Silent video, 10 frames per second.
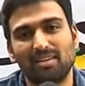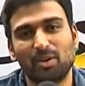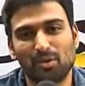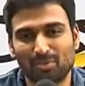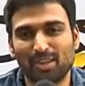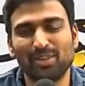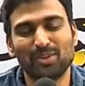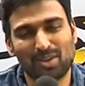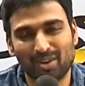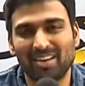హోప్ఫుల్లీ
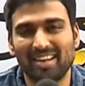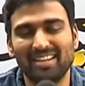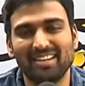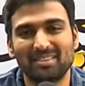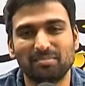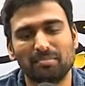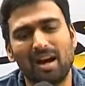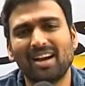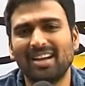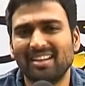యూ ఆల్ లైక్ ఇట్
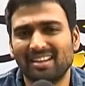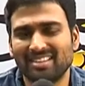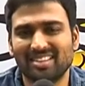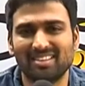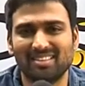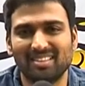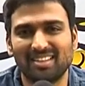బాగా హిలేరియస్గా